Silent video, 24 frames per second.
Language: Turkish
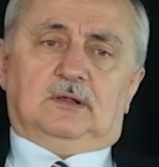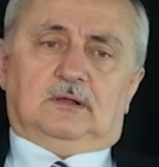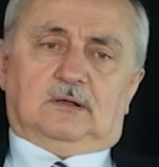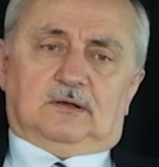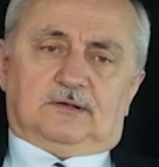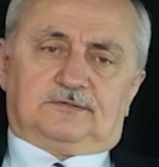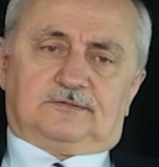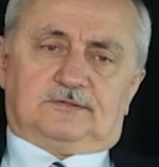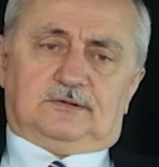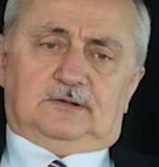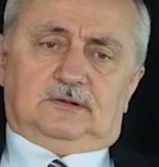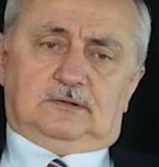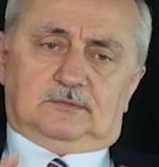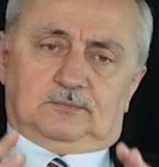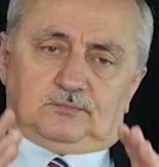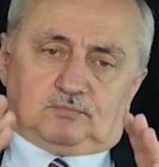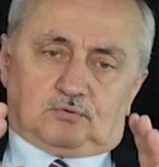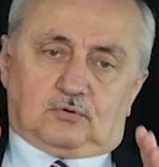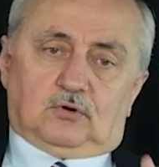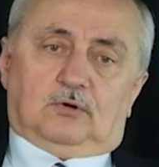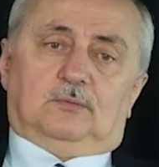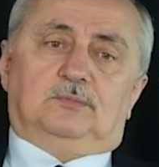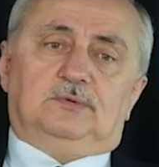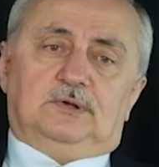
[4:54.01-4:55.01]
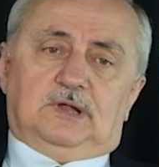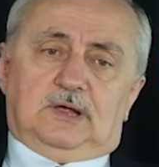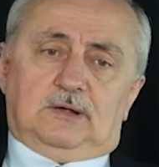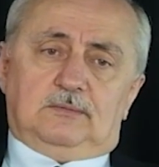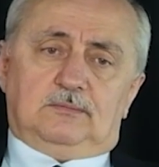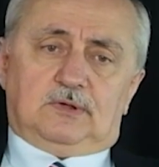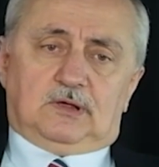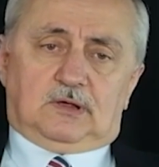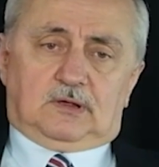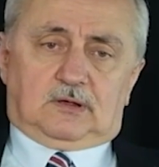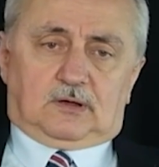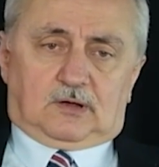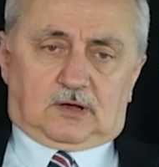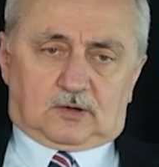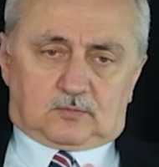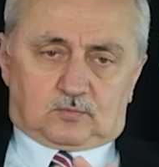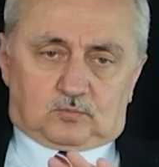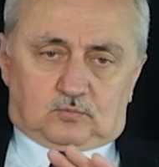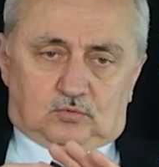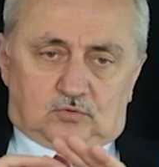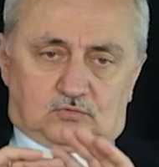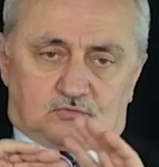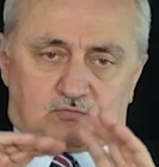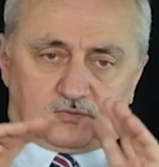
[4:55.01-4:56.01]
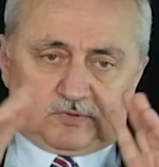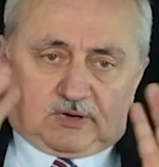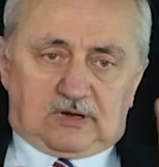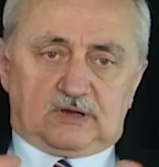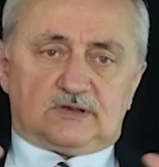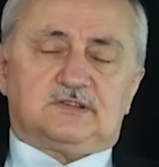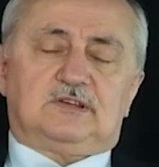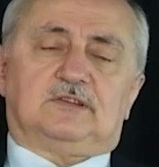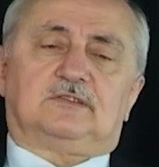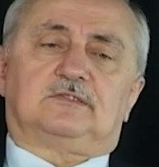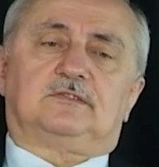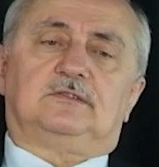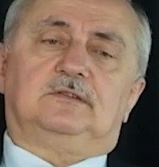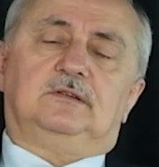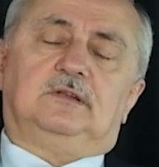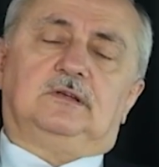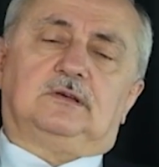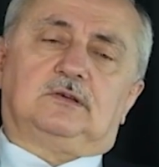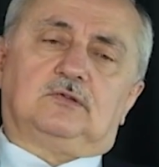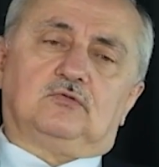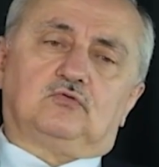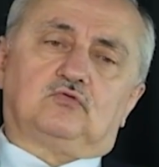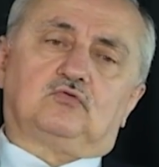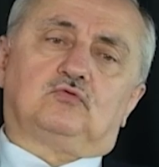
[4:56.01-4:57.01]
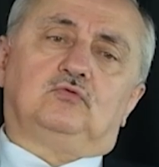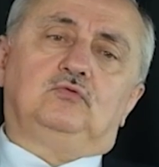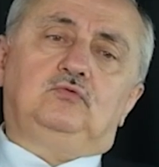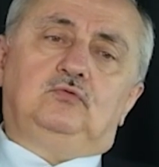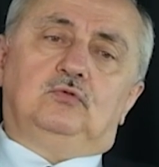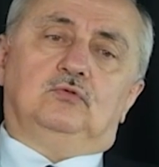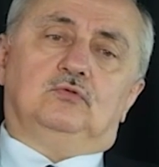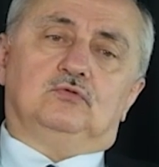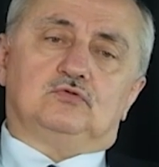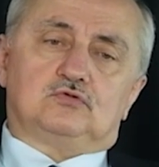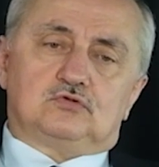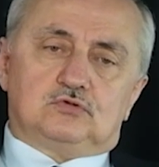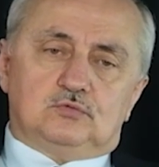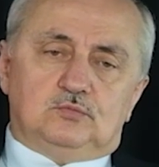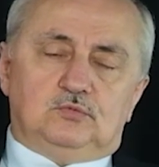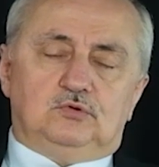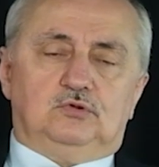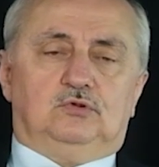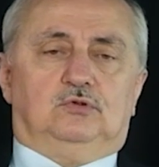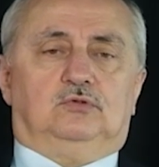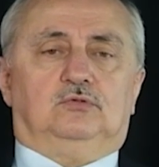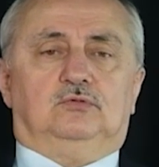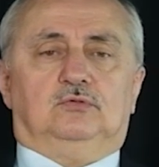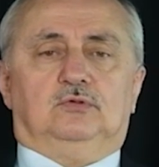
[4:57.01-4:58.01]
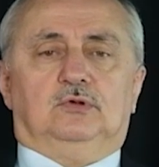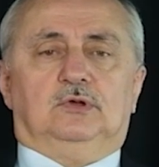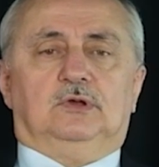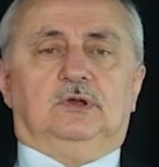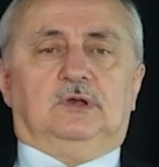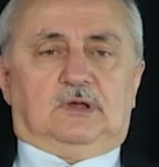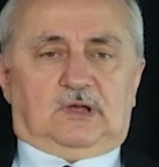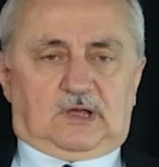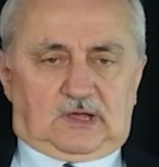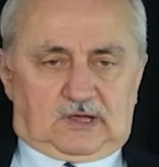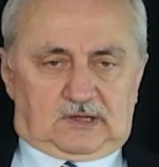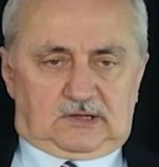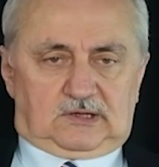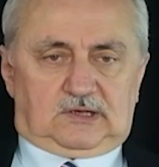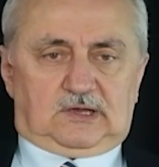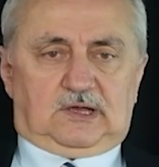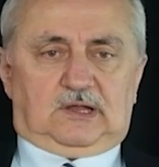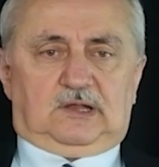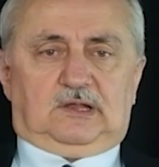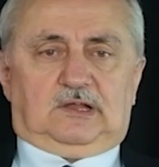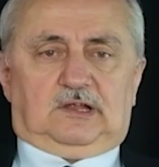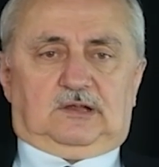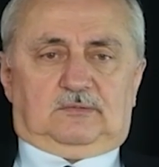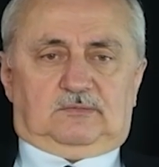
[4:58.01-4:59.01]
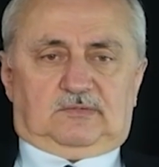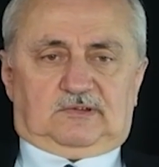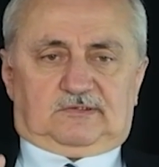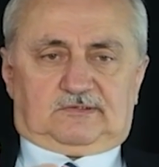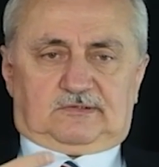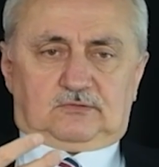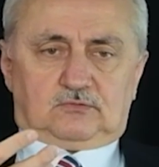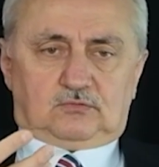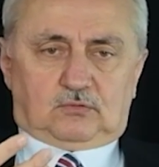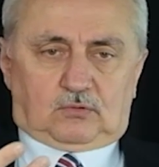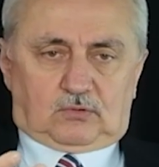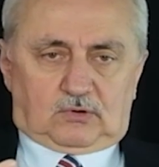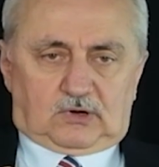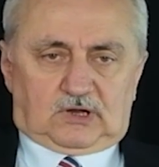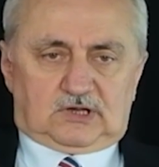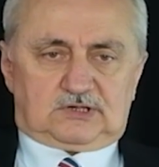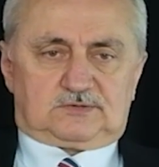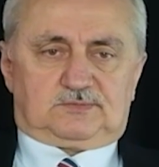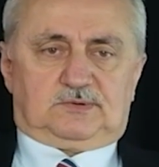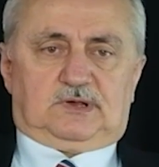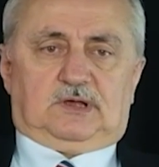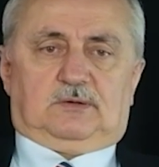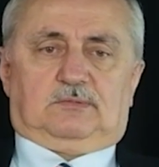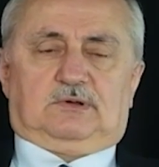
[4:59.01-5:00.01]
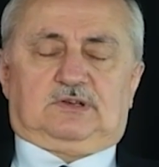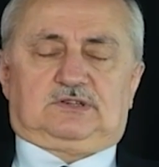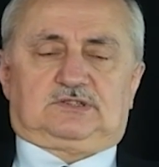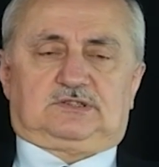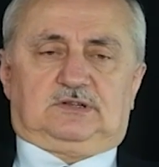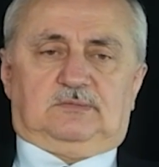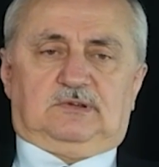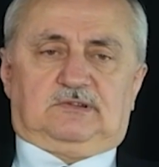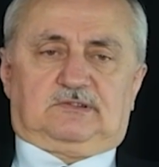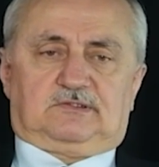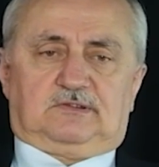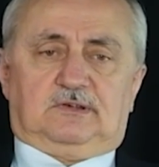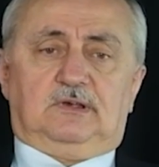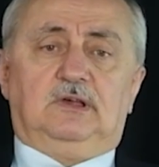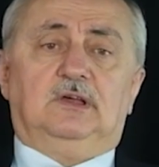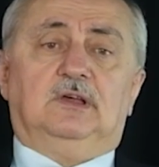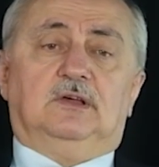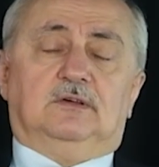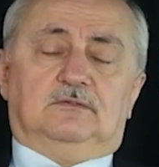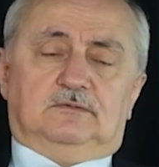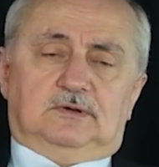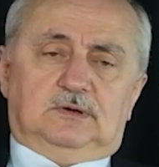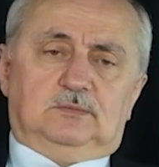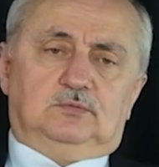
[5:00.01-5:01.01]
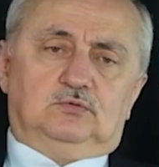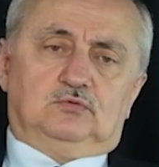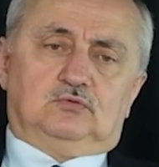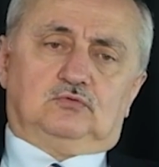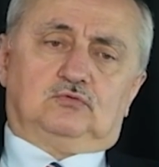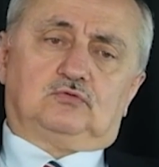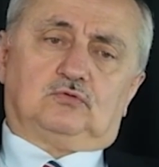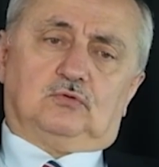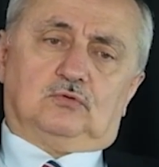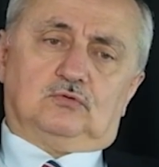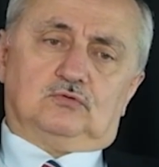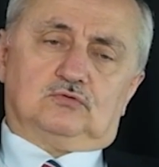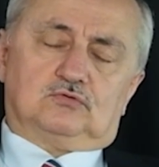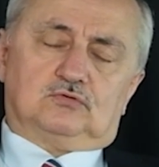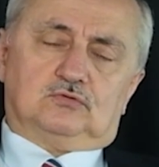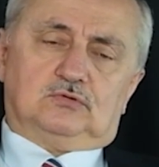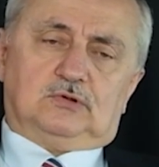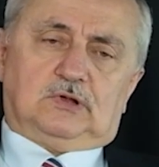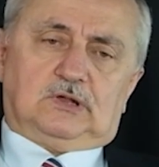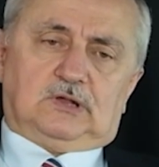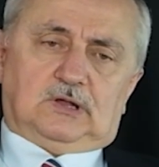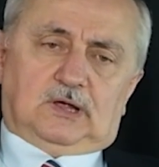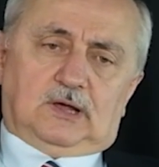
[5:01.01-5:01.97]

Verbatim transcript: asıl problem atmosfer içerisindeki su dönüşümünün engellenmesi, zorlaşmaya başlaması ve bu sonucunda